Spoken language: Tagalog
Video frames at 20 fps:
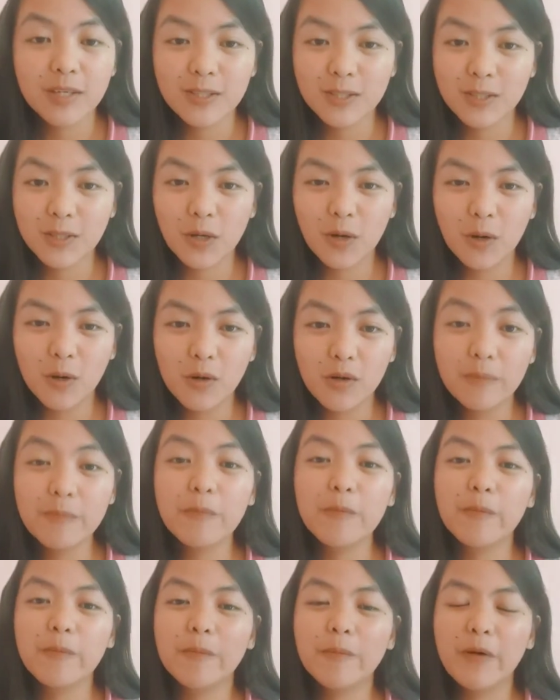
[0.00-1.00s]
So,
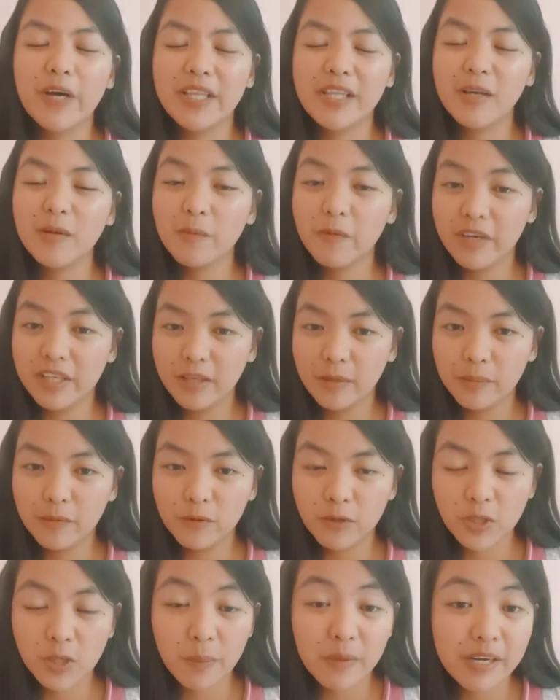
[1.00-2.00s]
pwedeng-pwede
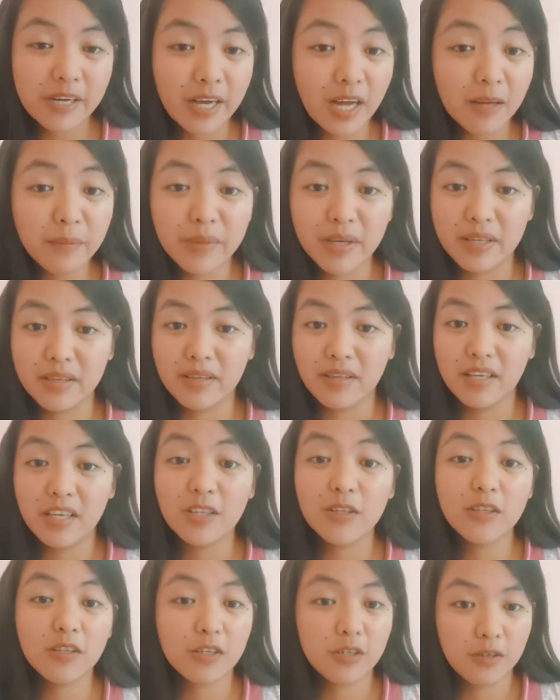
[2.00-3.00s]
po siya maggamit
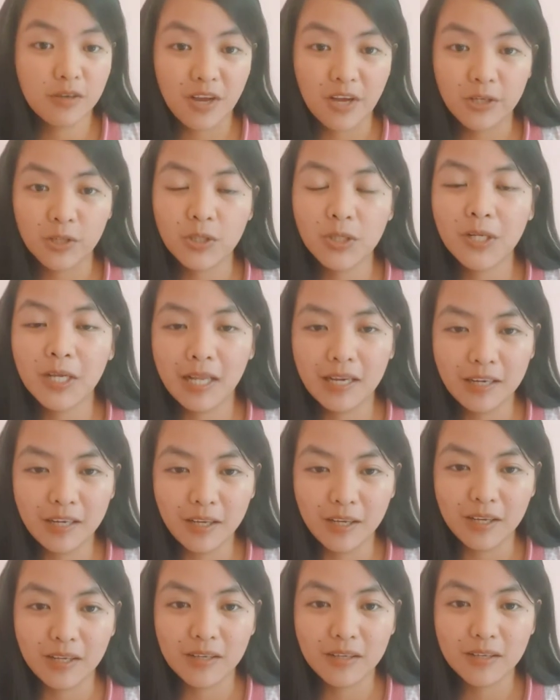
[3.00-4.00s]

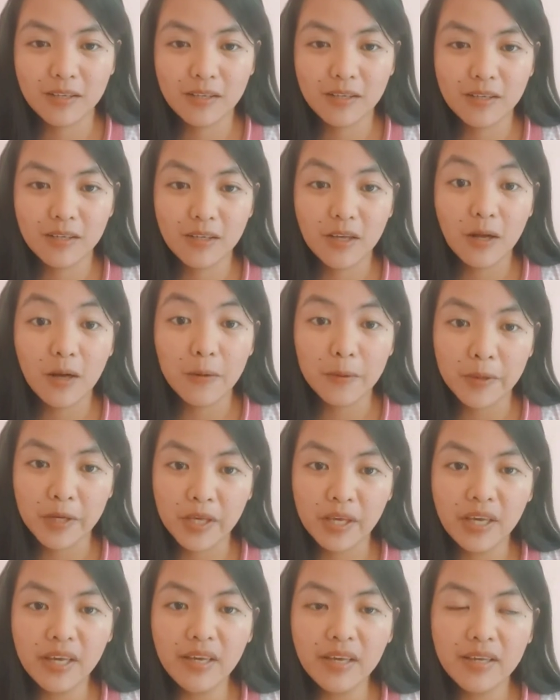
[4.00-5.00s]
internationally.
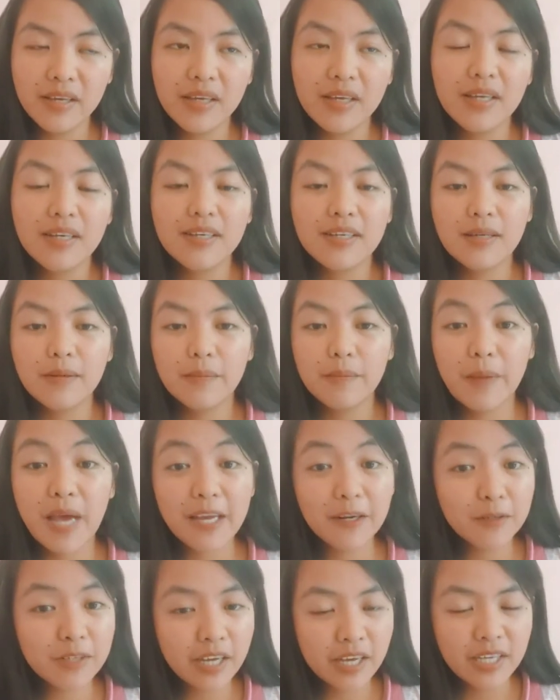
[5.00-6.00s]
Okay?
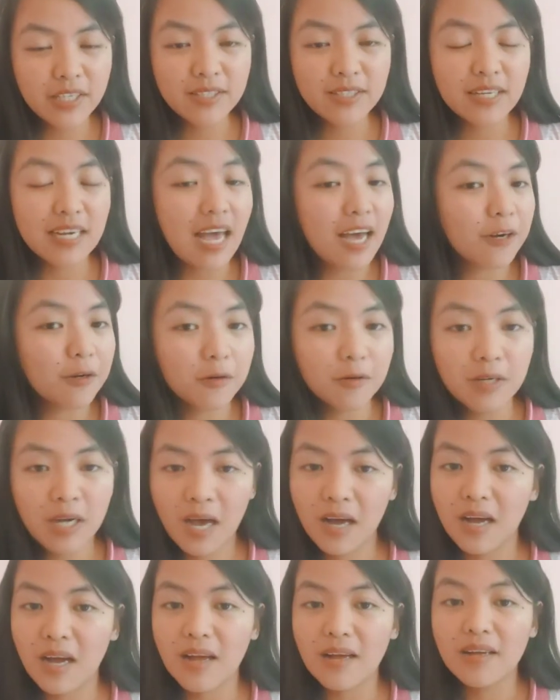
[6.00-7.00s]
Pero guys, klaro ko
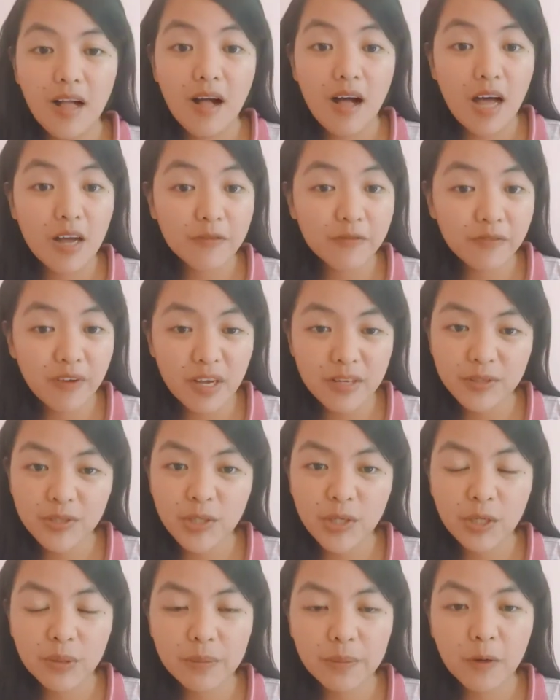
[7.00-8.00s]
lang, ang
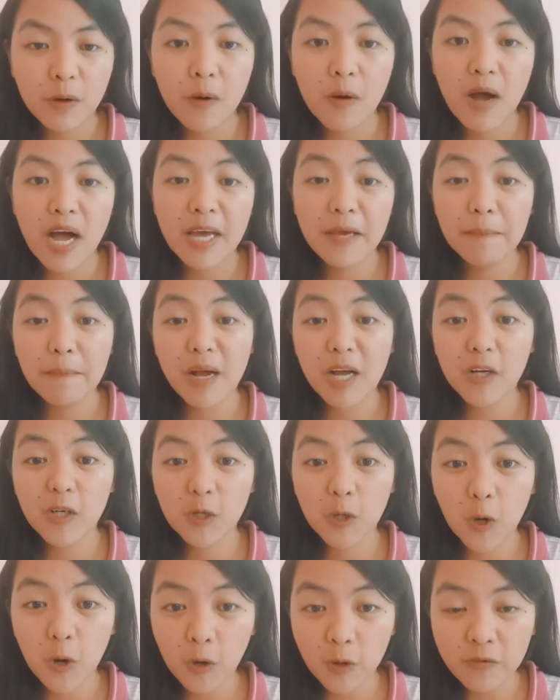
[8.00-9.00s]
Vaxcert po ay pang
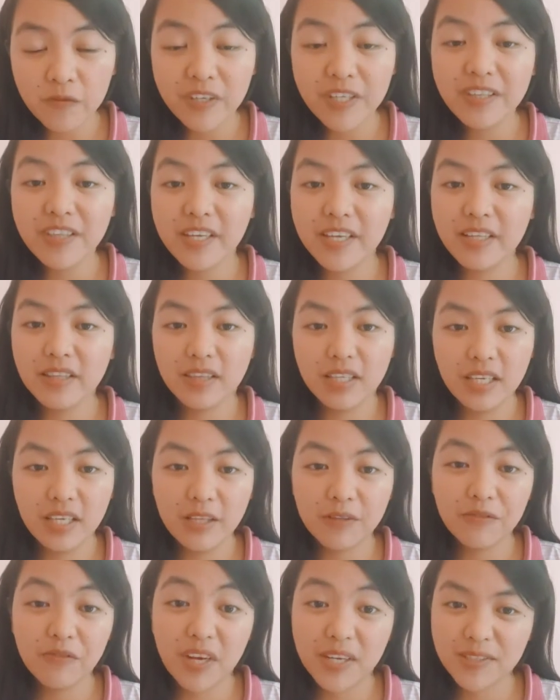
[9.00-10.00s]

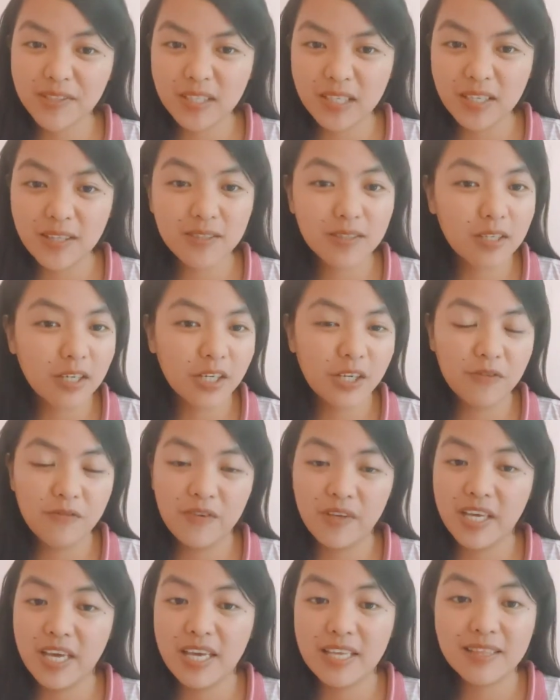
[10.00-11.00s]
COVID-19 vaccine
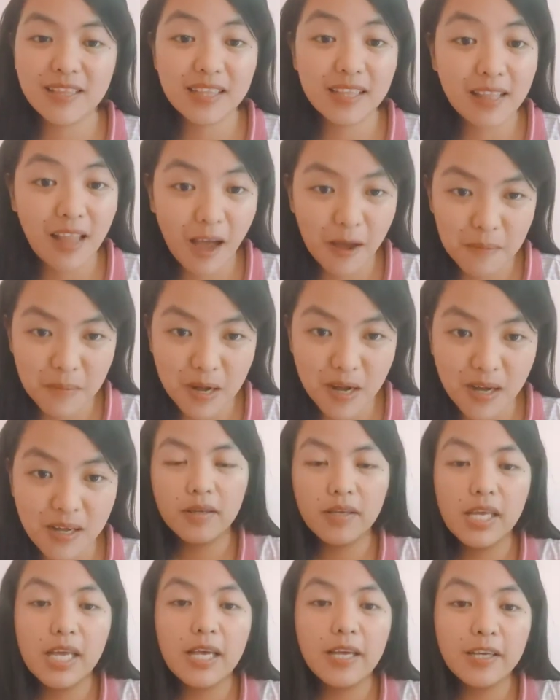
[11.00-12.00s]
certificate lamang.
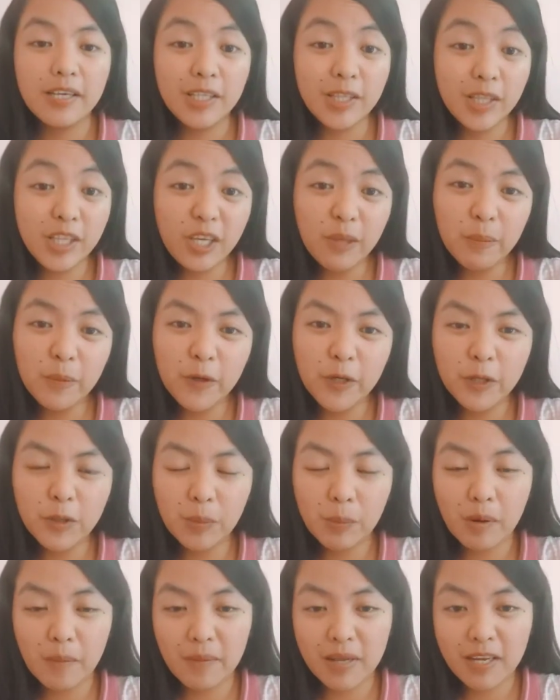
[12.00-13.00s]
Hindi po
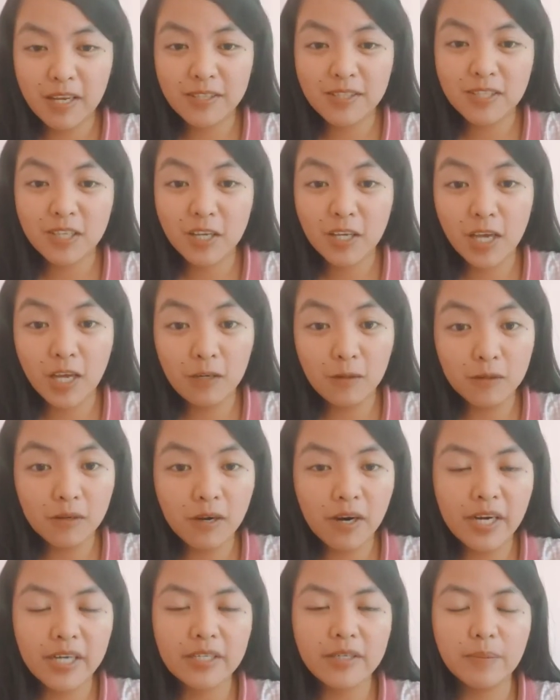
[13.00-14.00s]
ito pamalat sa yellow
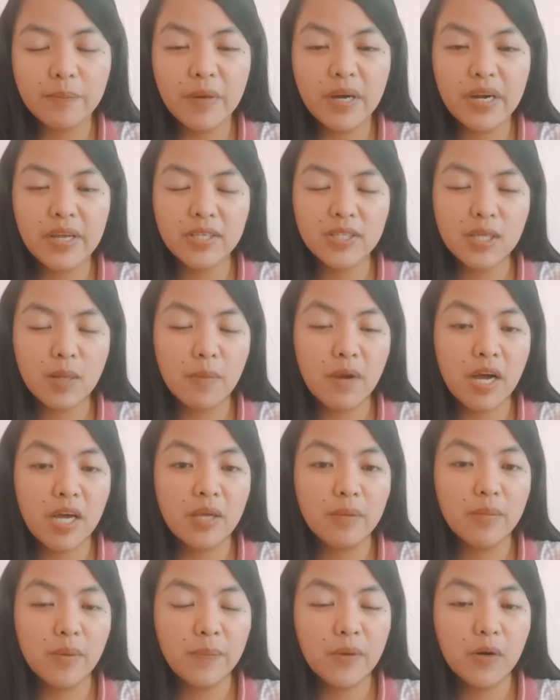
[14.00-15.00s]
card para sa mga
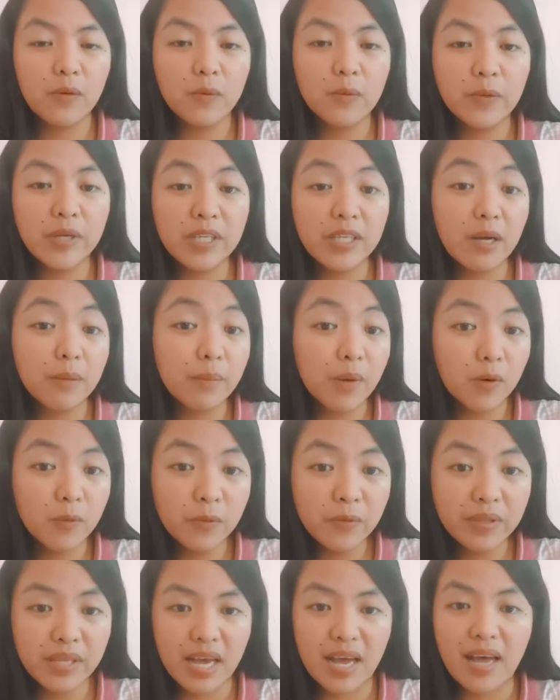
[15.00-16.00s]
iba pang uri ng
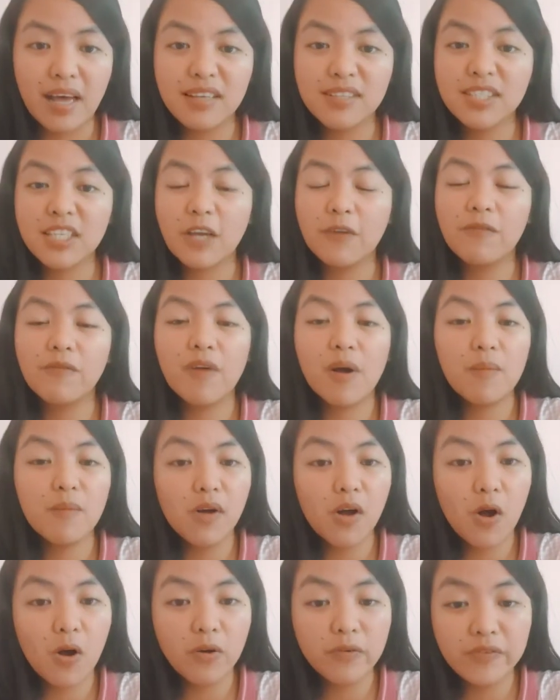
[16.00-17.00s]
bakuna aside from
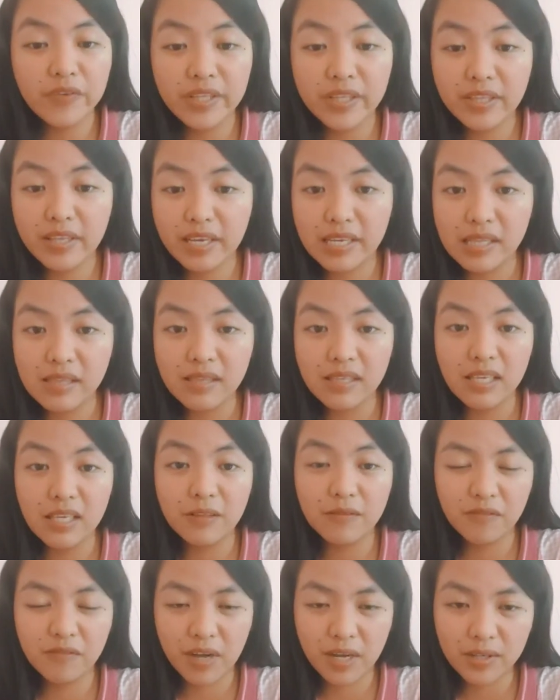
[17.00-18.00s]

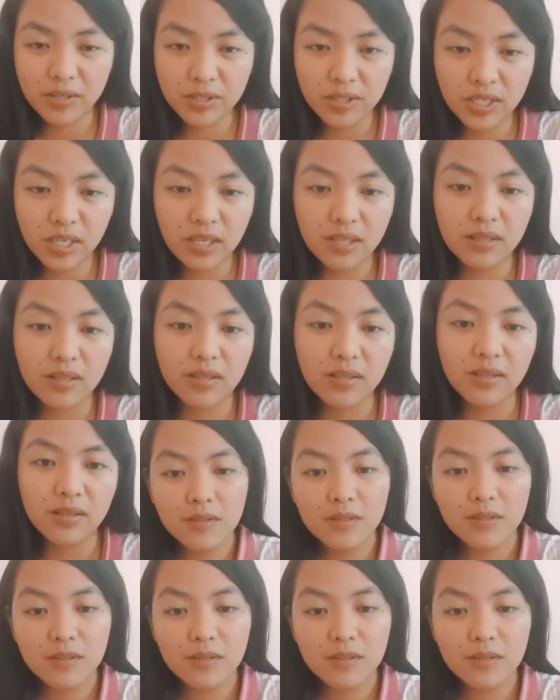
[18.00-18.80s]
COVID-19 vaccine.